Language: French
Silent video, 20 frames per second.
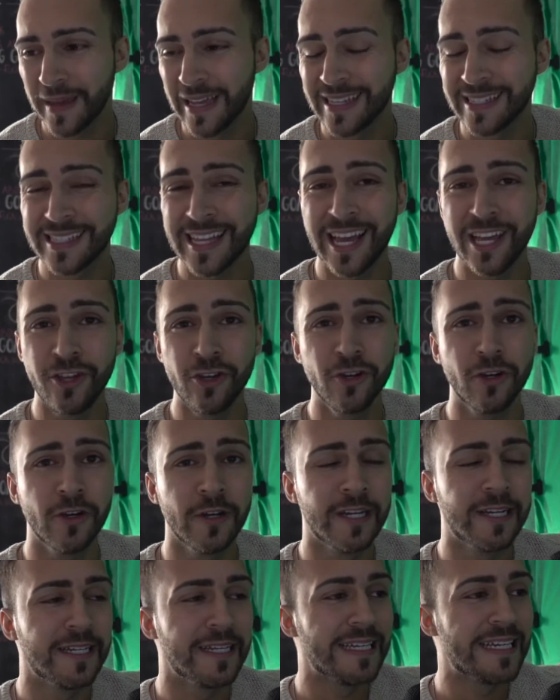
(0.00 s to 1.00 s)
Et ça y a
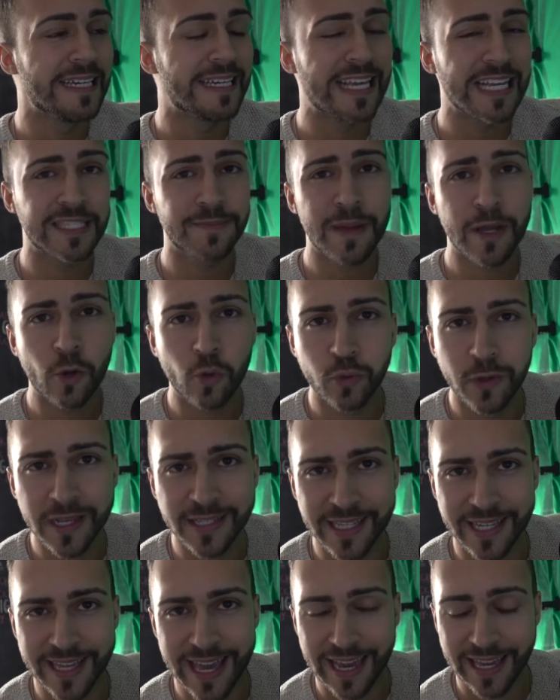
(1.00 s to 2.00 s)
Qu'est-ce m'a coûté
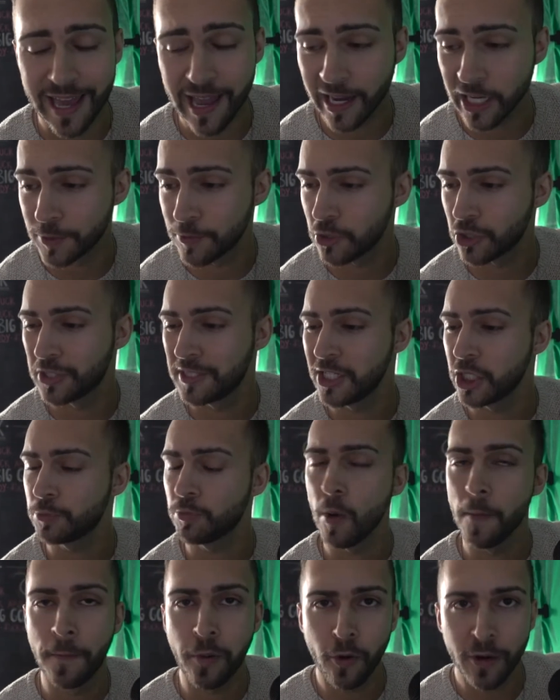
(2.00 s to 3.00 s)
sa carrière. Et je me suis dit, je
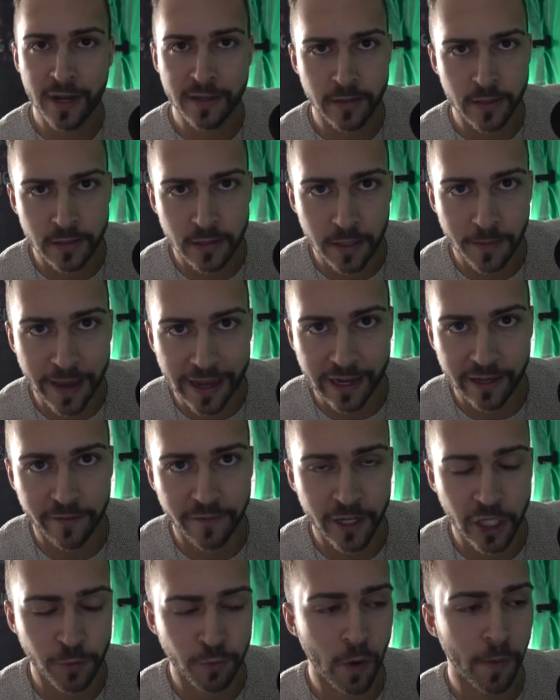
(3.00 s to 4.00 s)
peux pas laisser ça
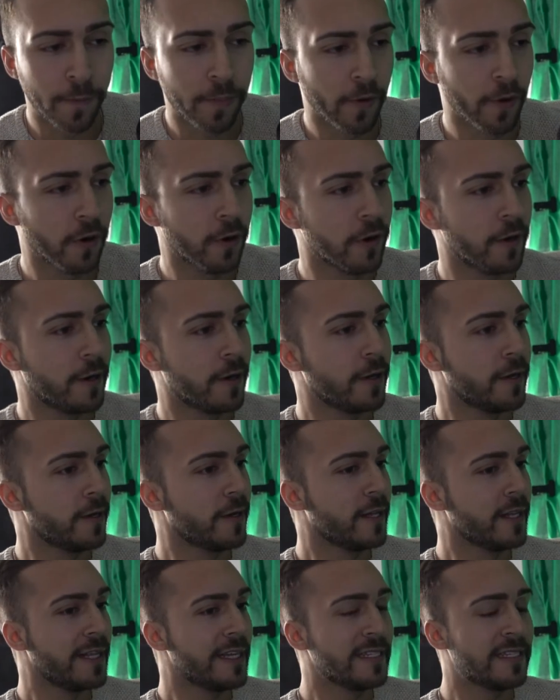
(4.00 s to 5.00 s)
m'arriver. Je peux pas.
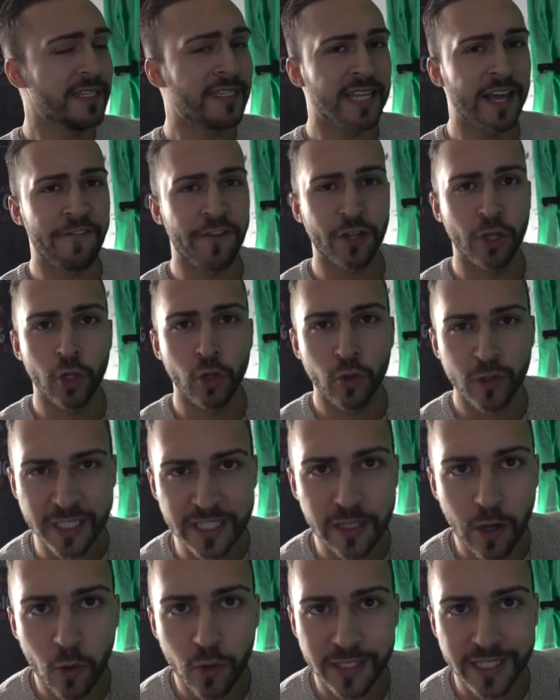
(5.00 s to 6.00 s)
Si ça fait un
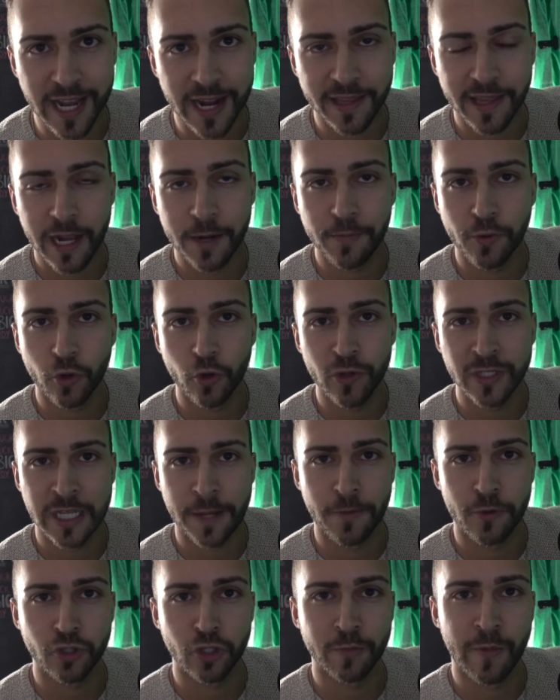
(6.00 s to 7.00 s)
aussi gros scandale pour lui, ça
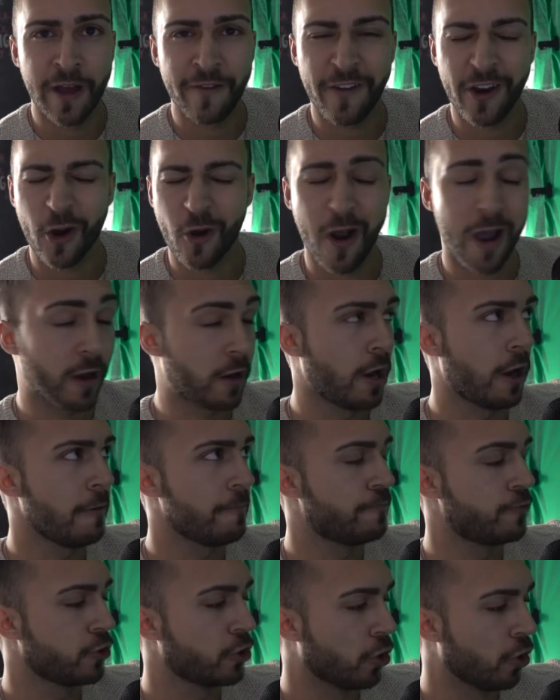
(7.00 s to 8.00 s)
peut sûrement en faire
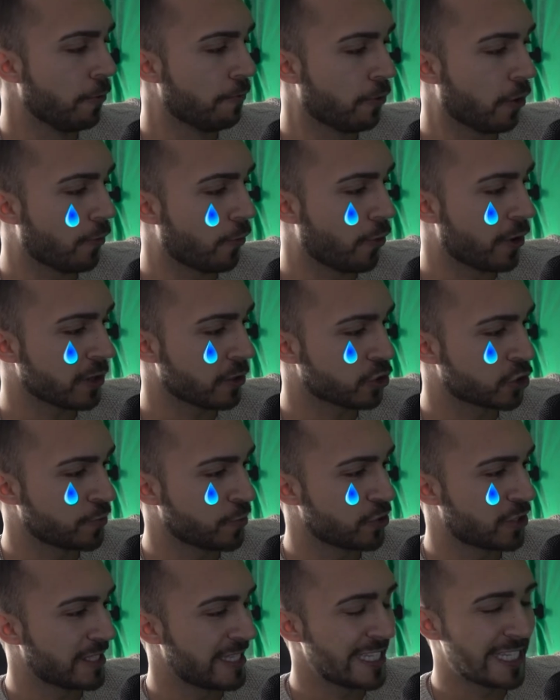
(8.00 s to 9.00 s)
encore plus gros pour moi. Donc je
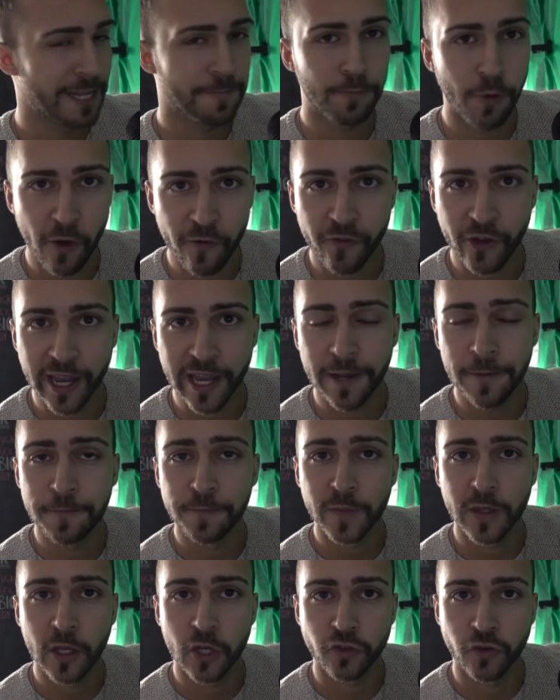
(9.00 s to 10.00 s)
me suis dit, c'est pas vrai
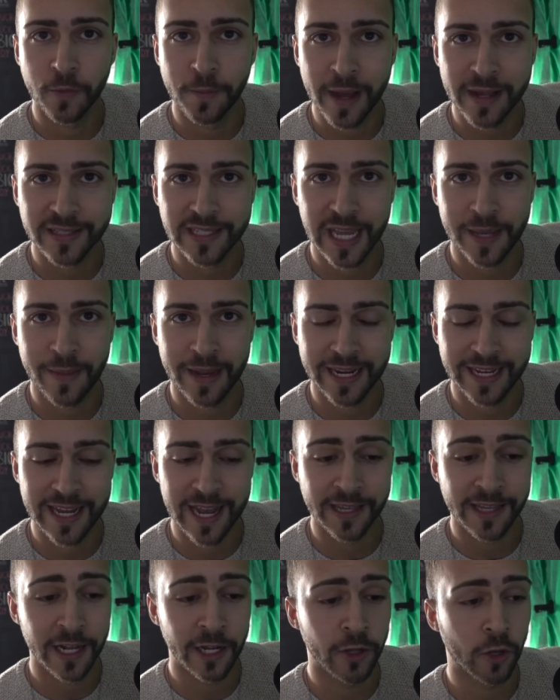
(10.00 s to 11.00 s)
que je vais mentir à ma
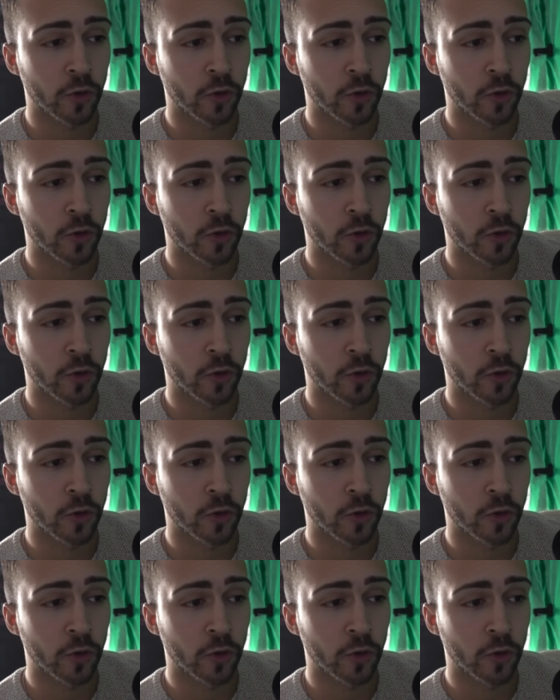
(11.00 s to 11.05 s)
clientèle.